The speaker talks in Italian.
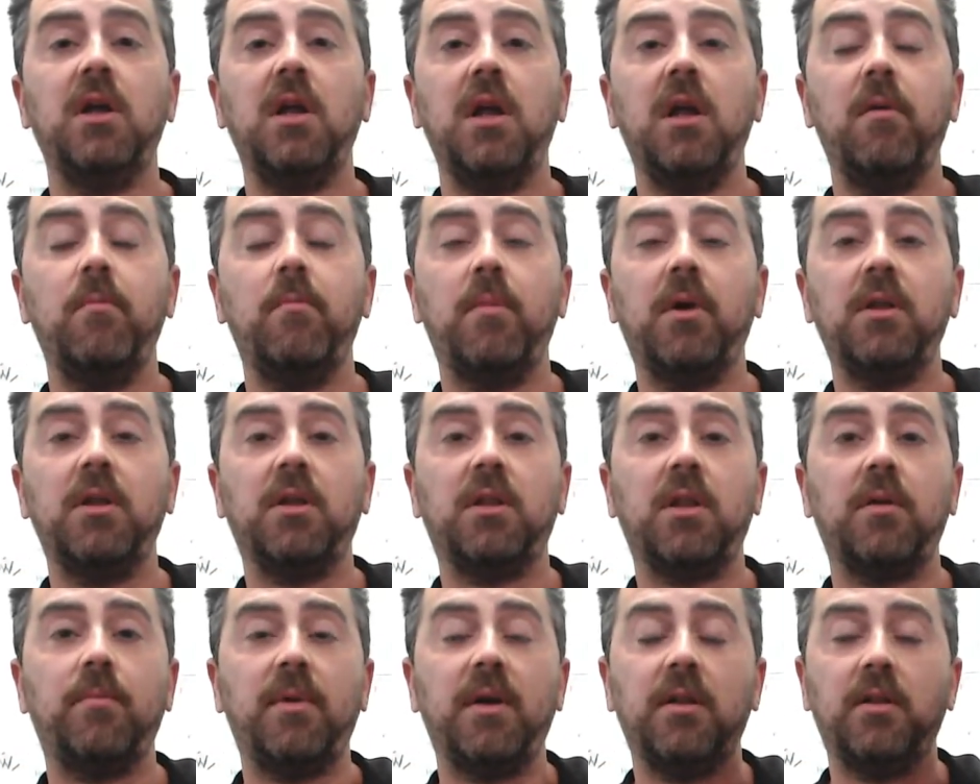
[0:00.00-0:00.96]

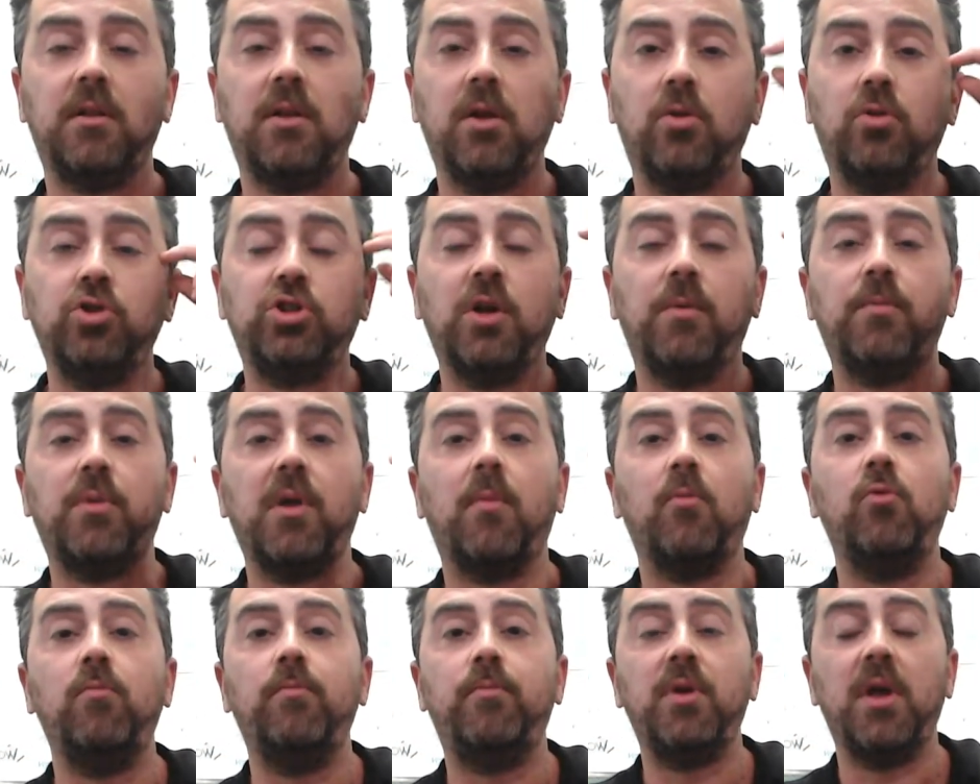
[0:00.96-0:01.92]
immediatamente concepiamo
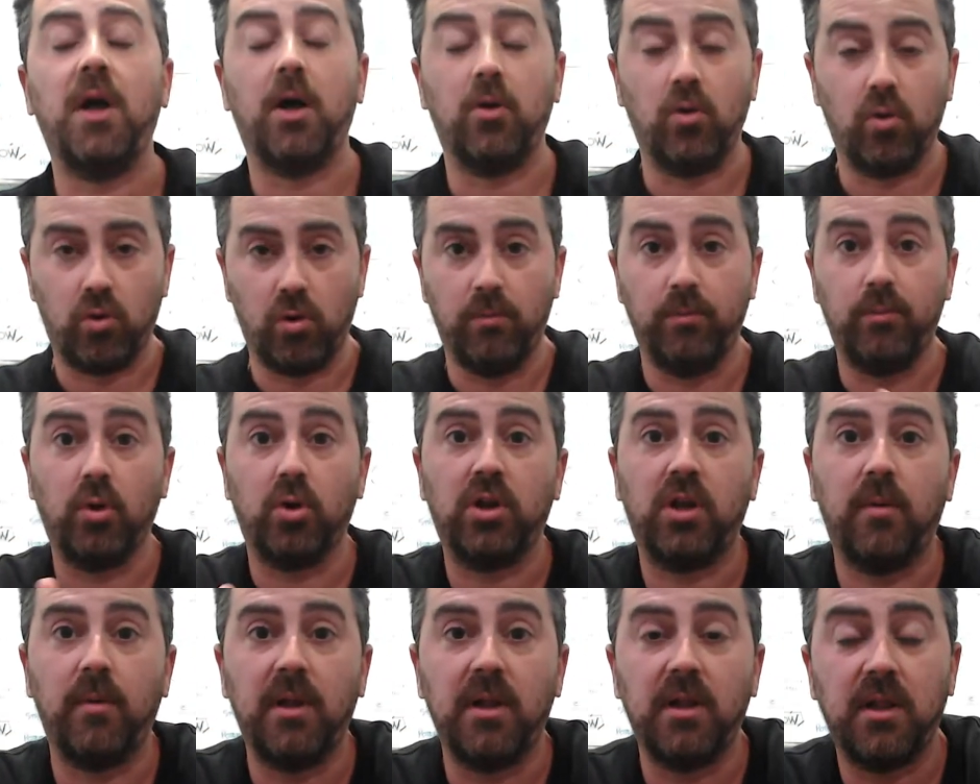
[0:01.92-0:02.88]
un piano
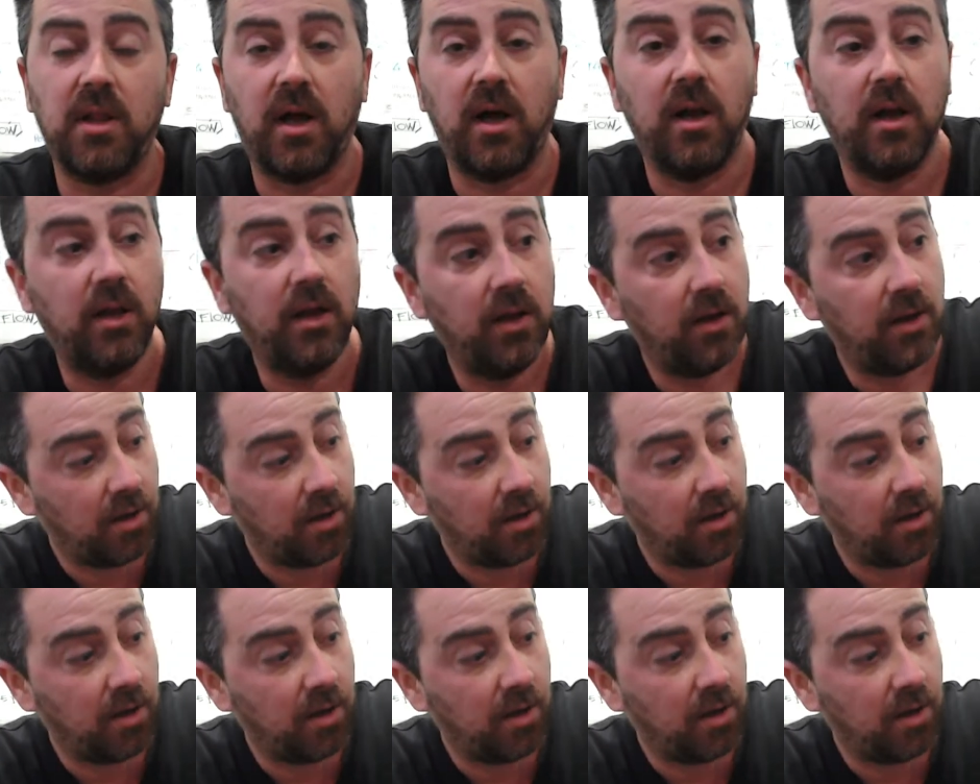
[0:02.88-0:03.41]
comportamentale